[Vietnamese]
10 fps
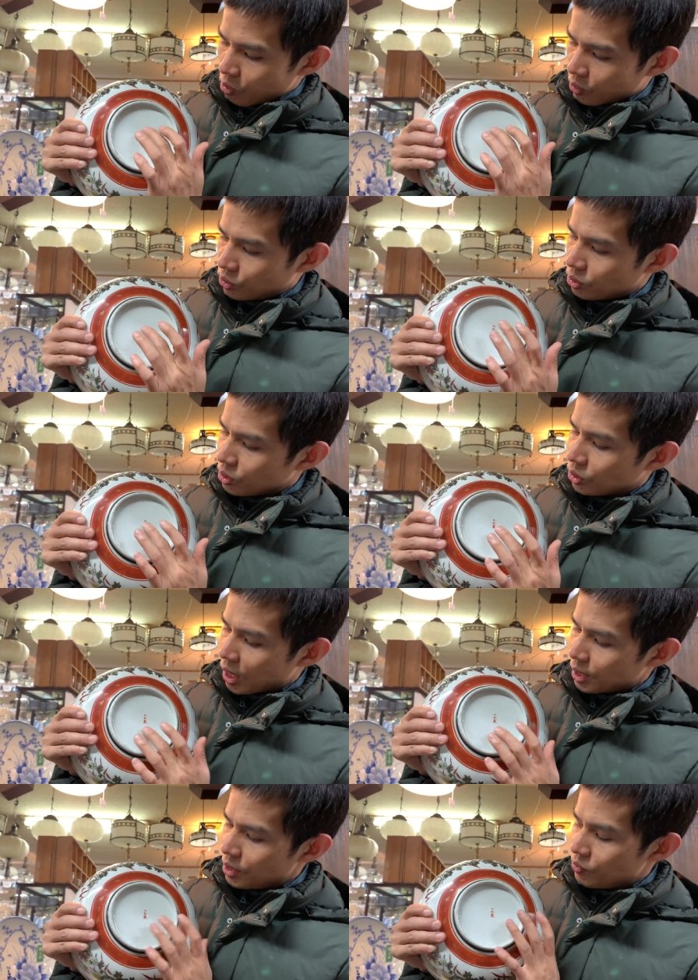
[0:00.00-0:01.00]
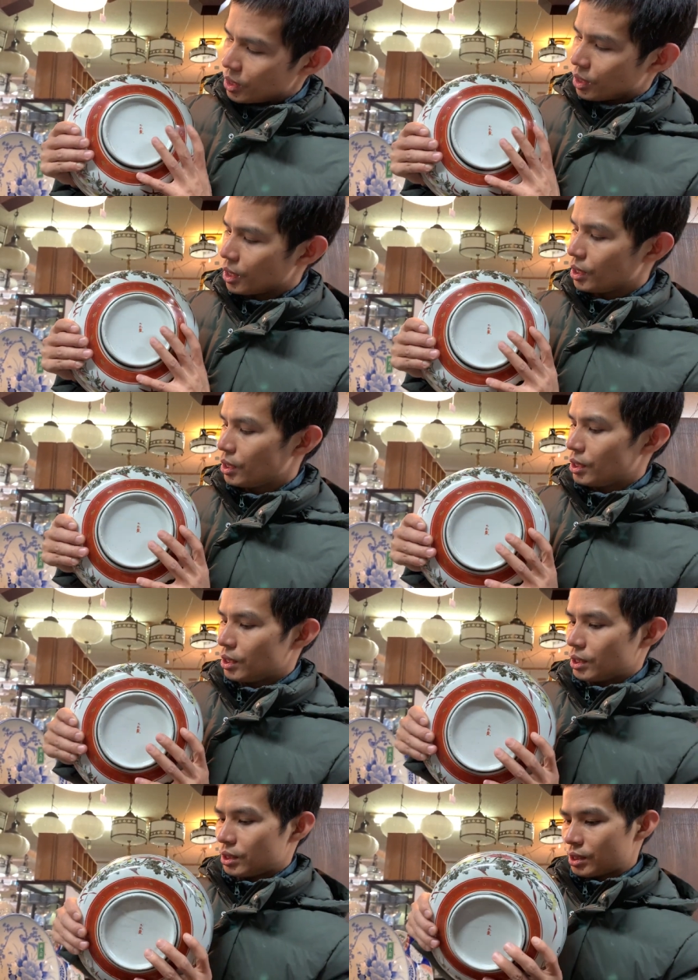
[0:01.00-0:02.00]
có chữ cutani viết ở đây
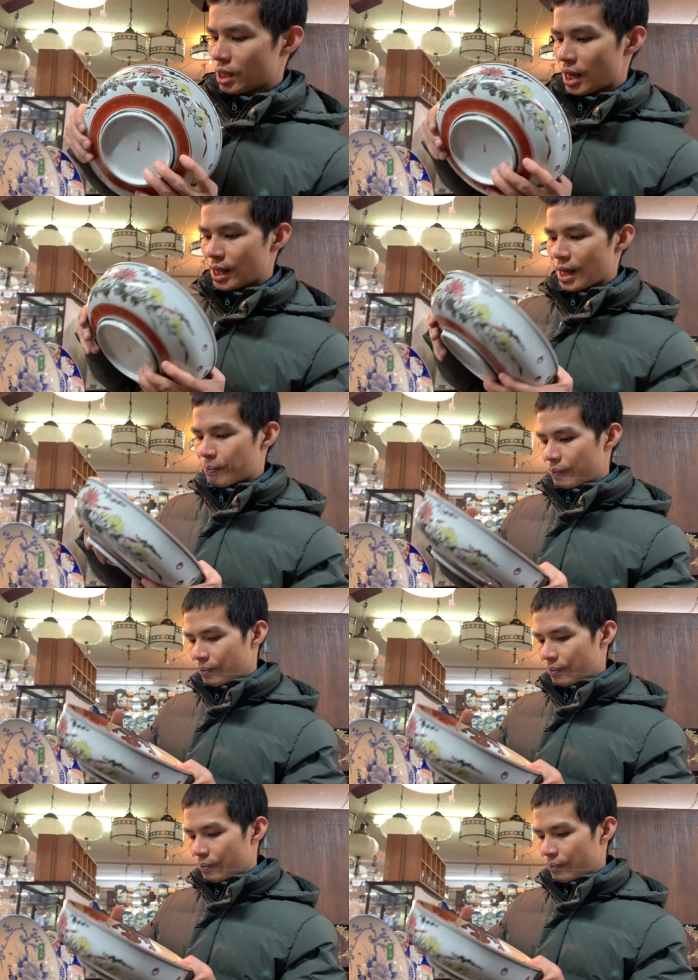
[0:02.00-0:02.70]
rất là đẹp